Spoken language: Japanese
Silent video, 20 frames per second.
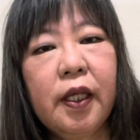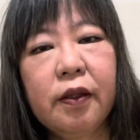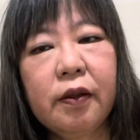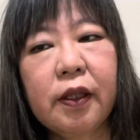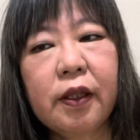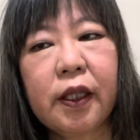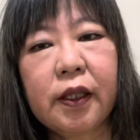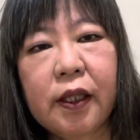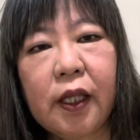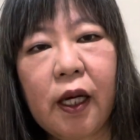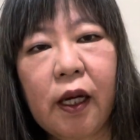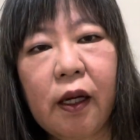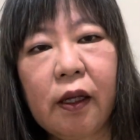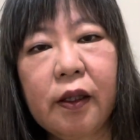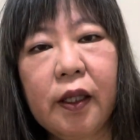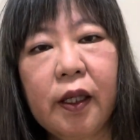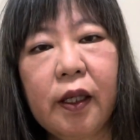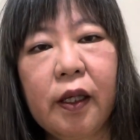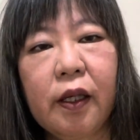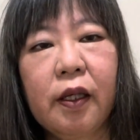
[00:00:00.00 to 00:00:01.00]
いる方
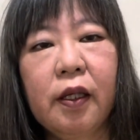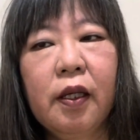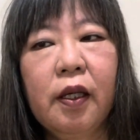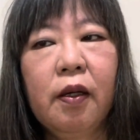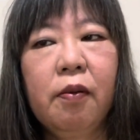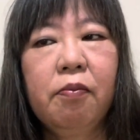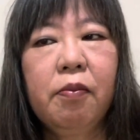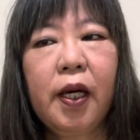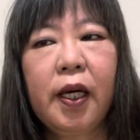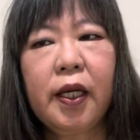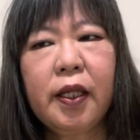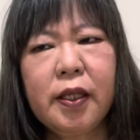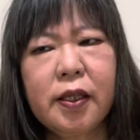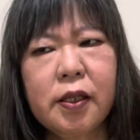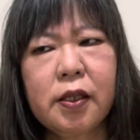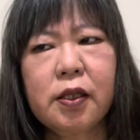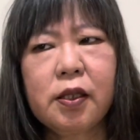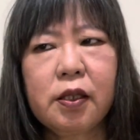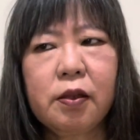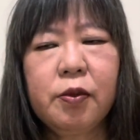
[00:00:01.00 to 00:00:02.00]
で、前に
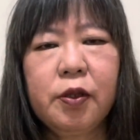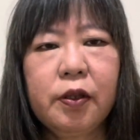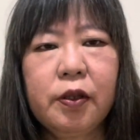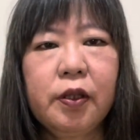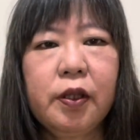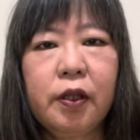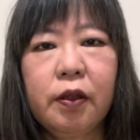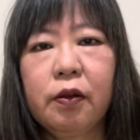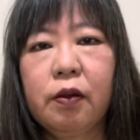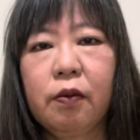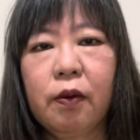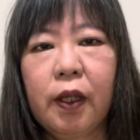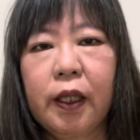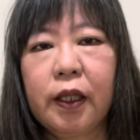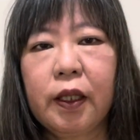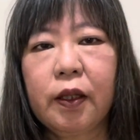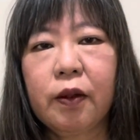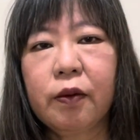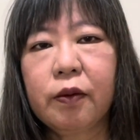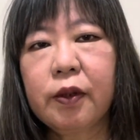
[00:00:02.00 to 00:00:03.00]
進むっていうのは
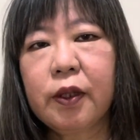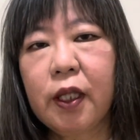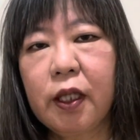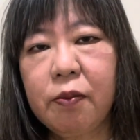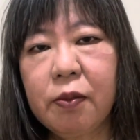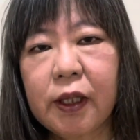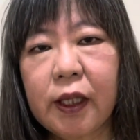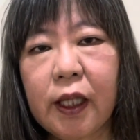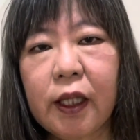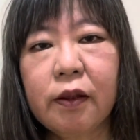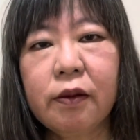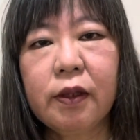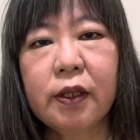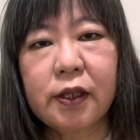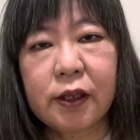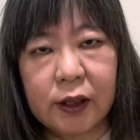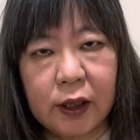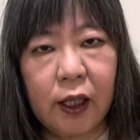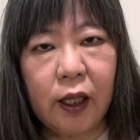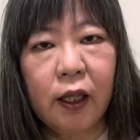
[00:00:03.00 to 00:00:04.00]
いろんな意味があるんで
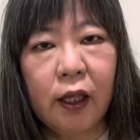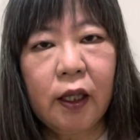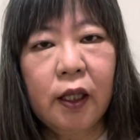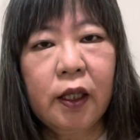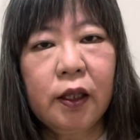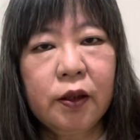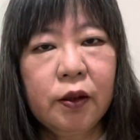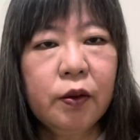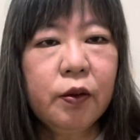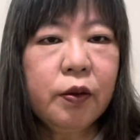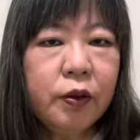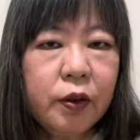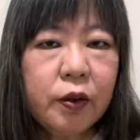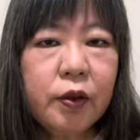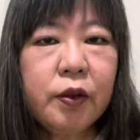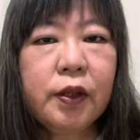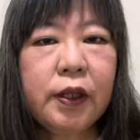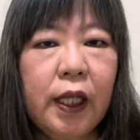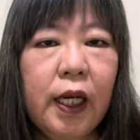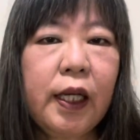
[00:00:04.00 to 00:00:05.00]
すが、能
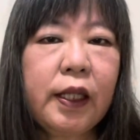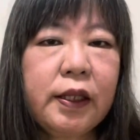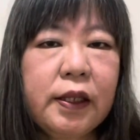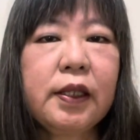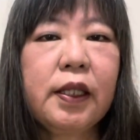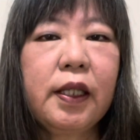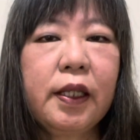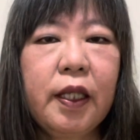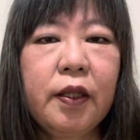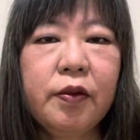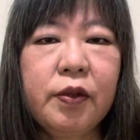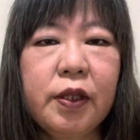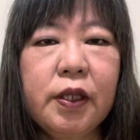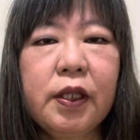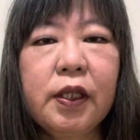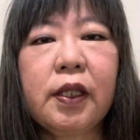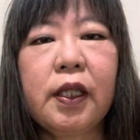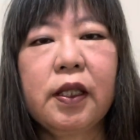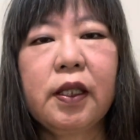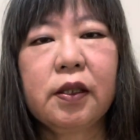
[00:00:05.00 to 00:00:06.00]
力が発揮される、
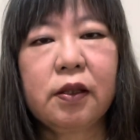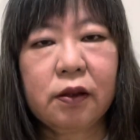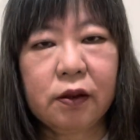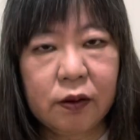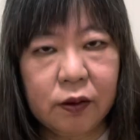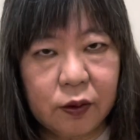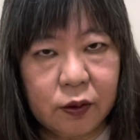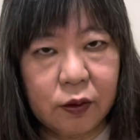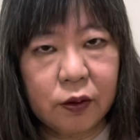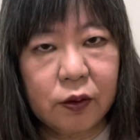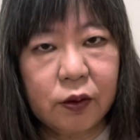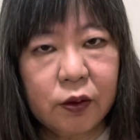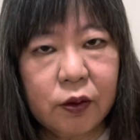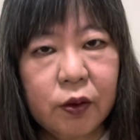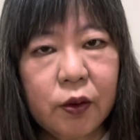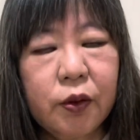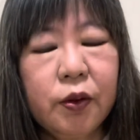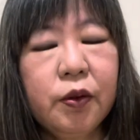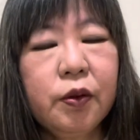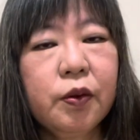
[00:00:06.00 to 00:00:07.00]
進化する
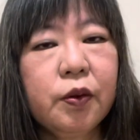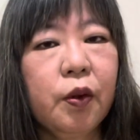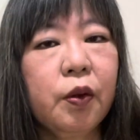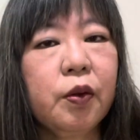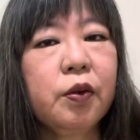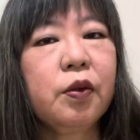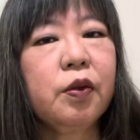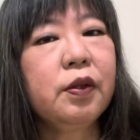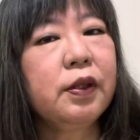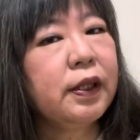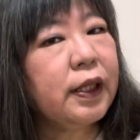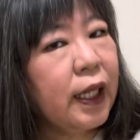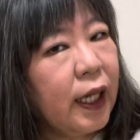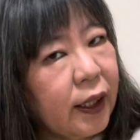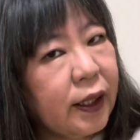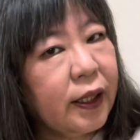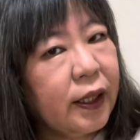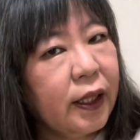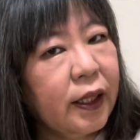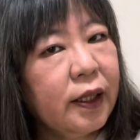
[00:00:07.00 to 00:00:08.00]
ということ
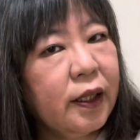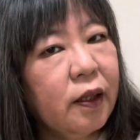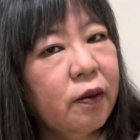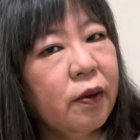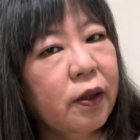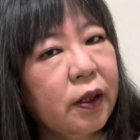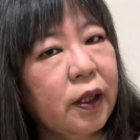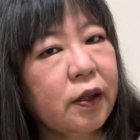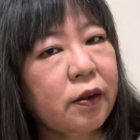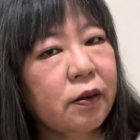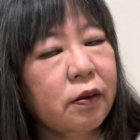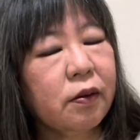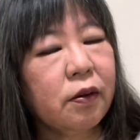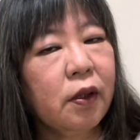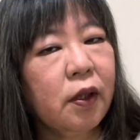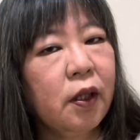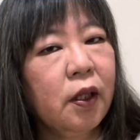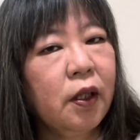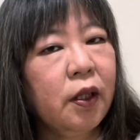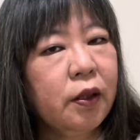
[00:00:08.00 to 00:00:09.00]
だけではなく、
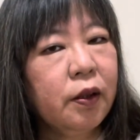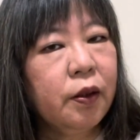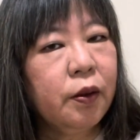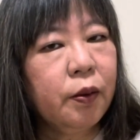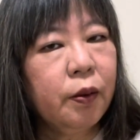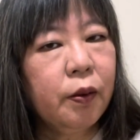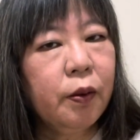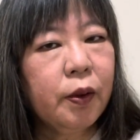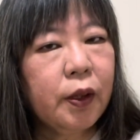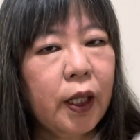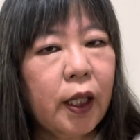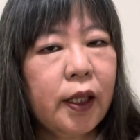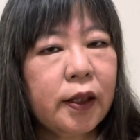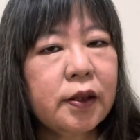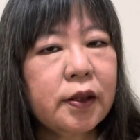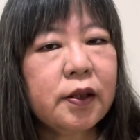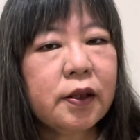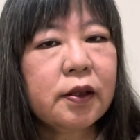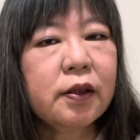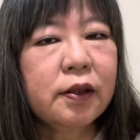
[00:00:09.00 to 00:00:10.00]
老化が
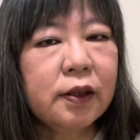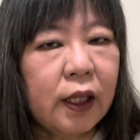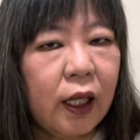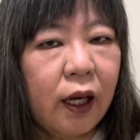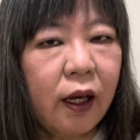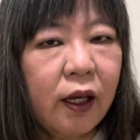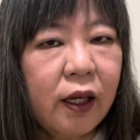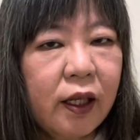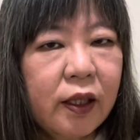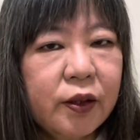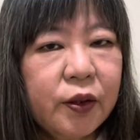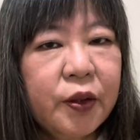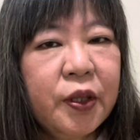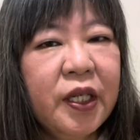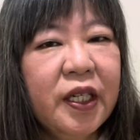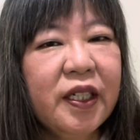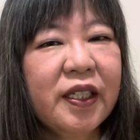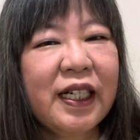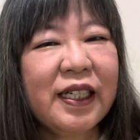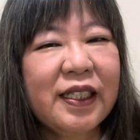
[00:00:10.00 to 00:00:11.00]
進んだと
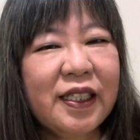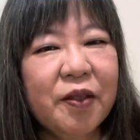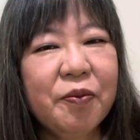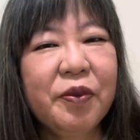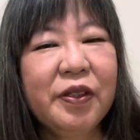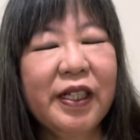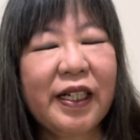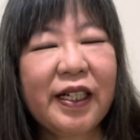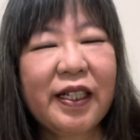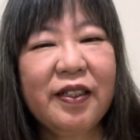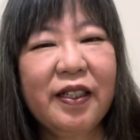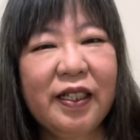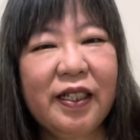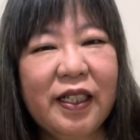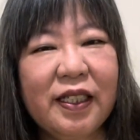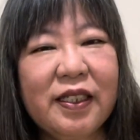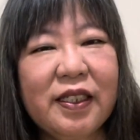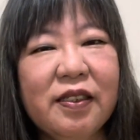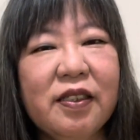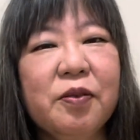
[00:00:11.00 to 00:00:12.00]
いう方も中にはい
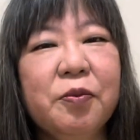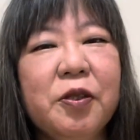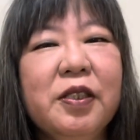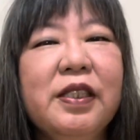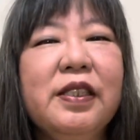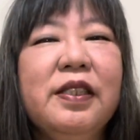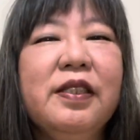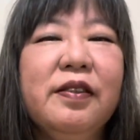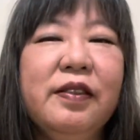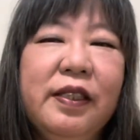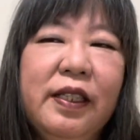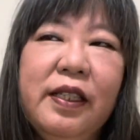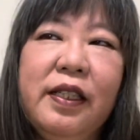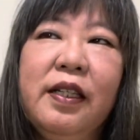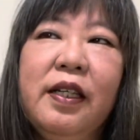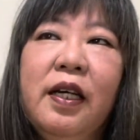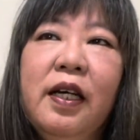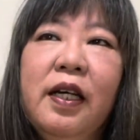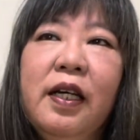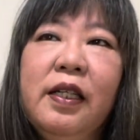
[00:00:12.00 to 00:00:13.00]
らっしゃると思うんですよね。
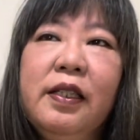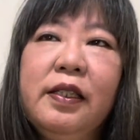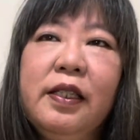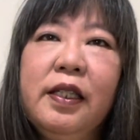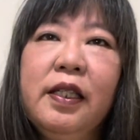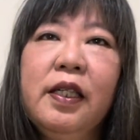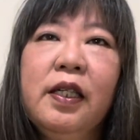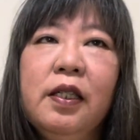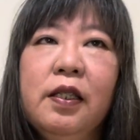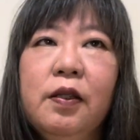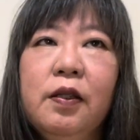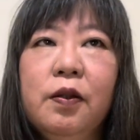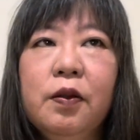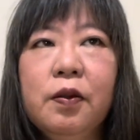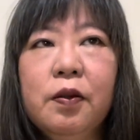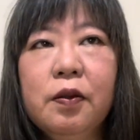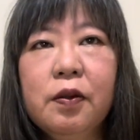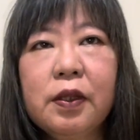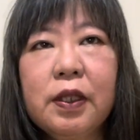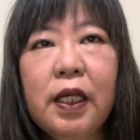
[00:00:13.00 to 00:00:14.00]
で、老
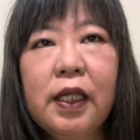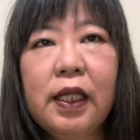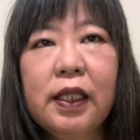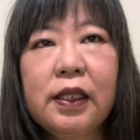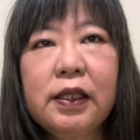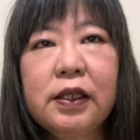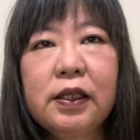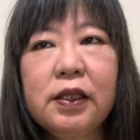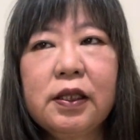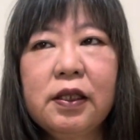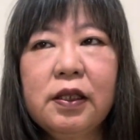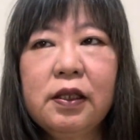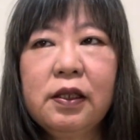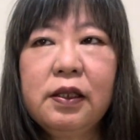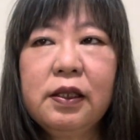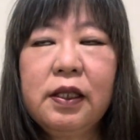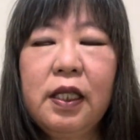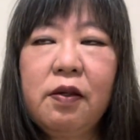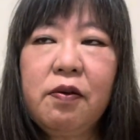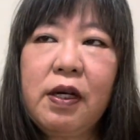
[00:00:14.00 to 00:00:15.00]
化が
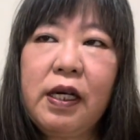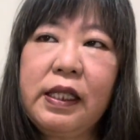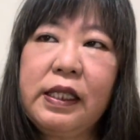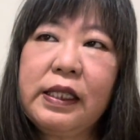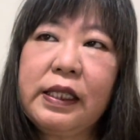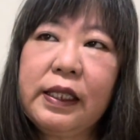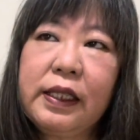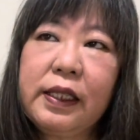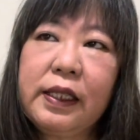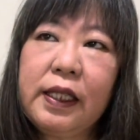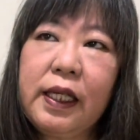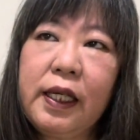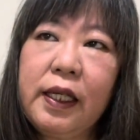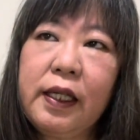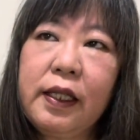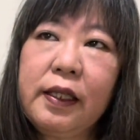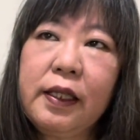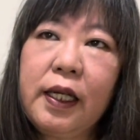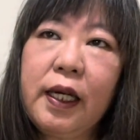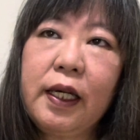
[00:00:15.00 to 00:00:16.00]
進んではい
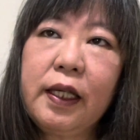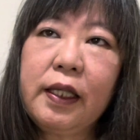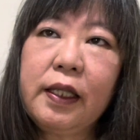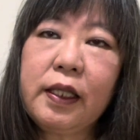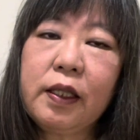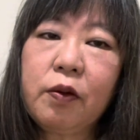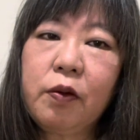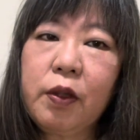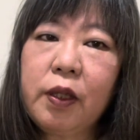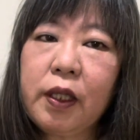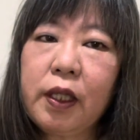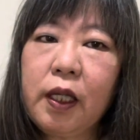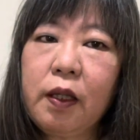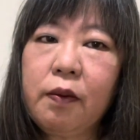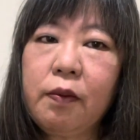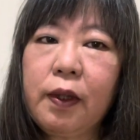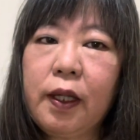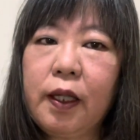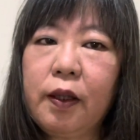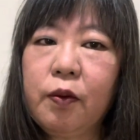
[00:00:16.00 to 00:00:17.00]
けない、これから
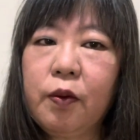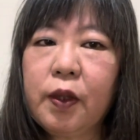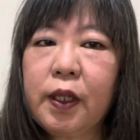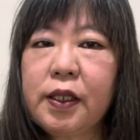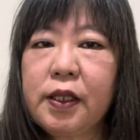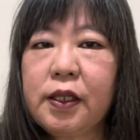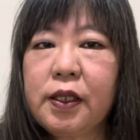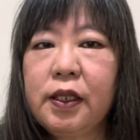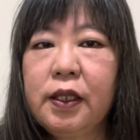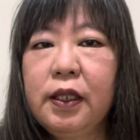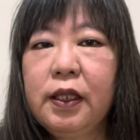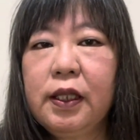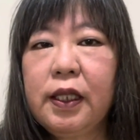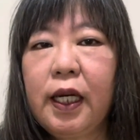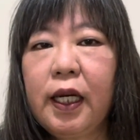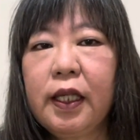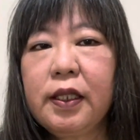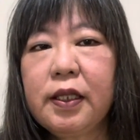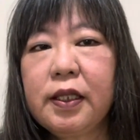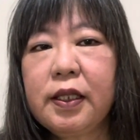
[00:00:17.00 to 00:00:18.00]
は老化し
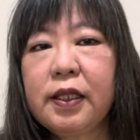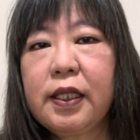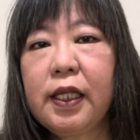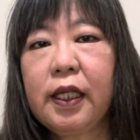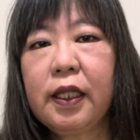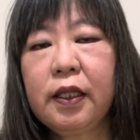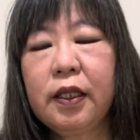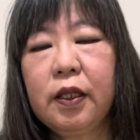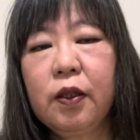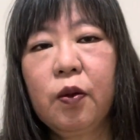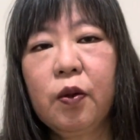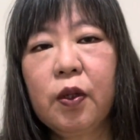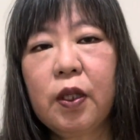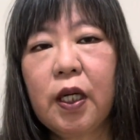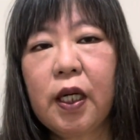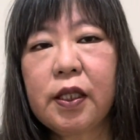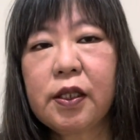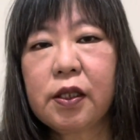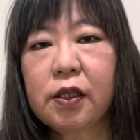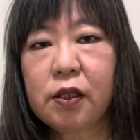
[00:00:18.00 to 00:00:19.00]
ない時代に老化
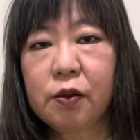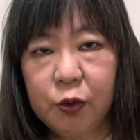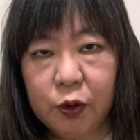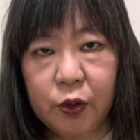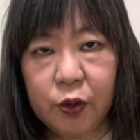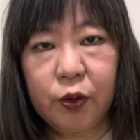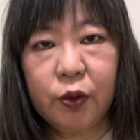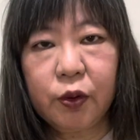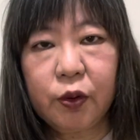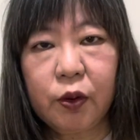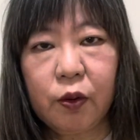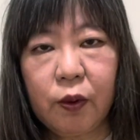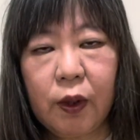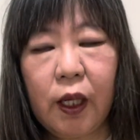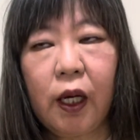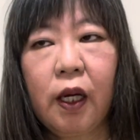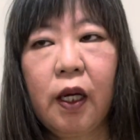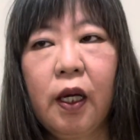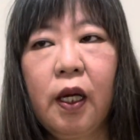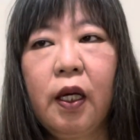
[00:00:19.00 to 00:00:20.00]
が進むというの
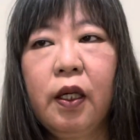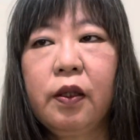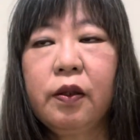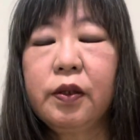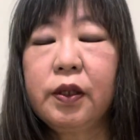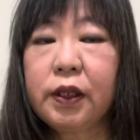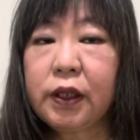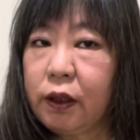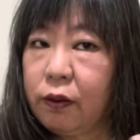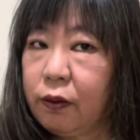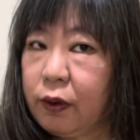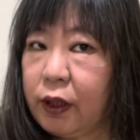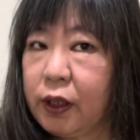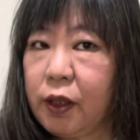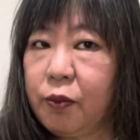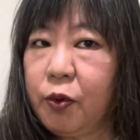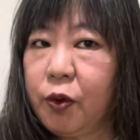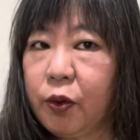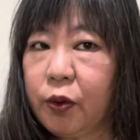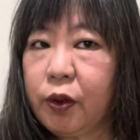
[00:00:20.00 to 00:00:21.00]
は、内側
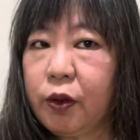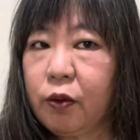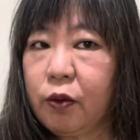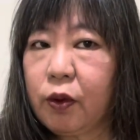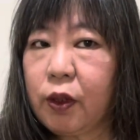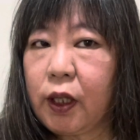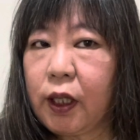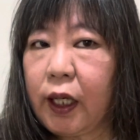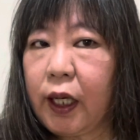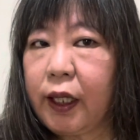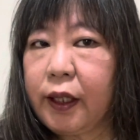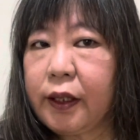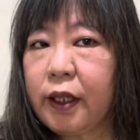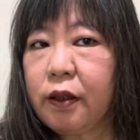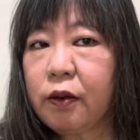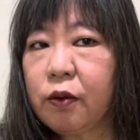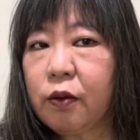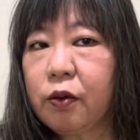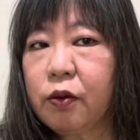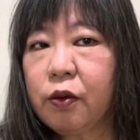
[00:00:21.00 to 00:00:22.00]
に病気を抱えてい
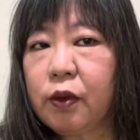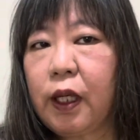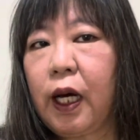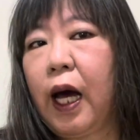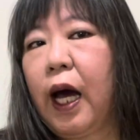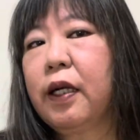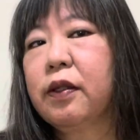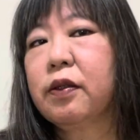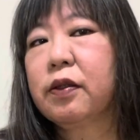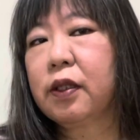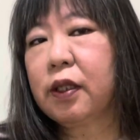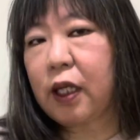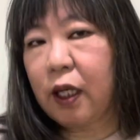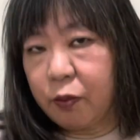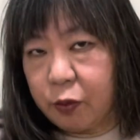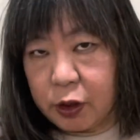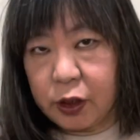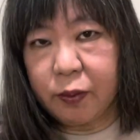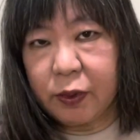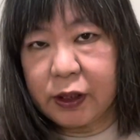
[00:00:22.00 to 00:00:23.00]
ることがあるか
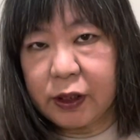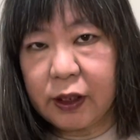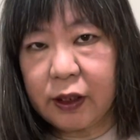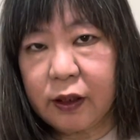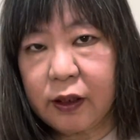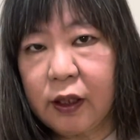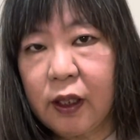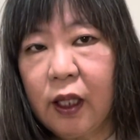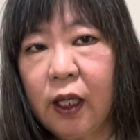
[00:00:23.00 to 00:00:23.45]
もしれません。